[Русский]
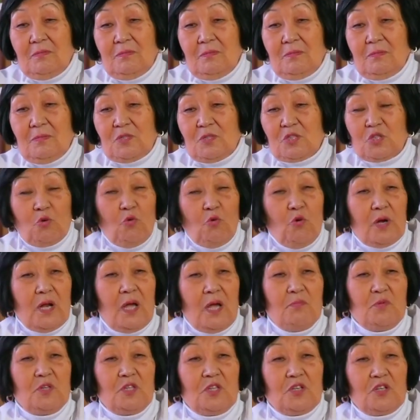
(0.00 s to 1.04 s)
скор
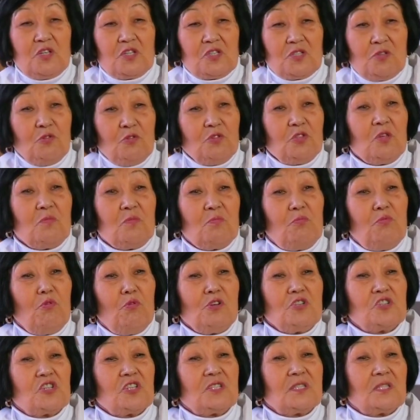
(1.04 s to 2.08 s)
аминокислотный больше
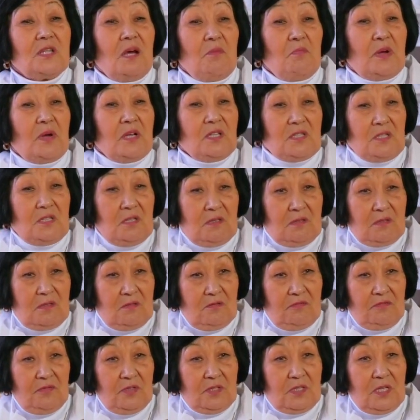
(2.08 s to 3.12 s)
100%.
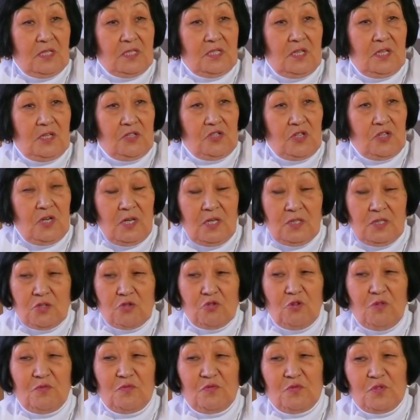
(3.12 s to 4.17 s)
Это означает, что
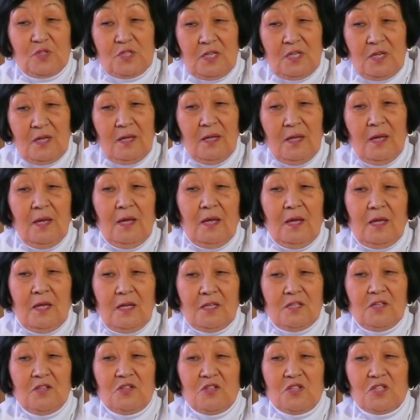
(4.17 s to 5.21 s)
все эти
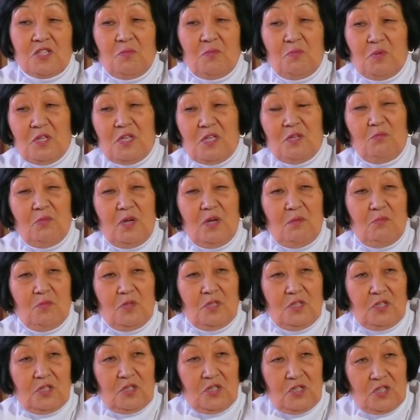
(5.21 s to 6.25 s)
незаменимые
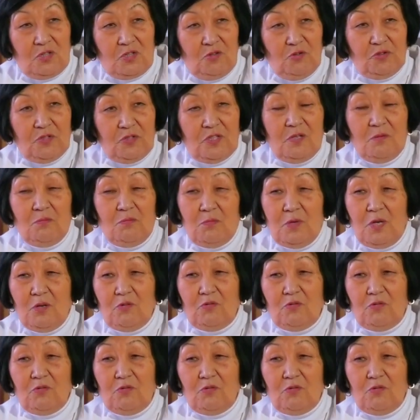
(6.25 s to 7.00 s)
аминокислоты имеют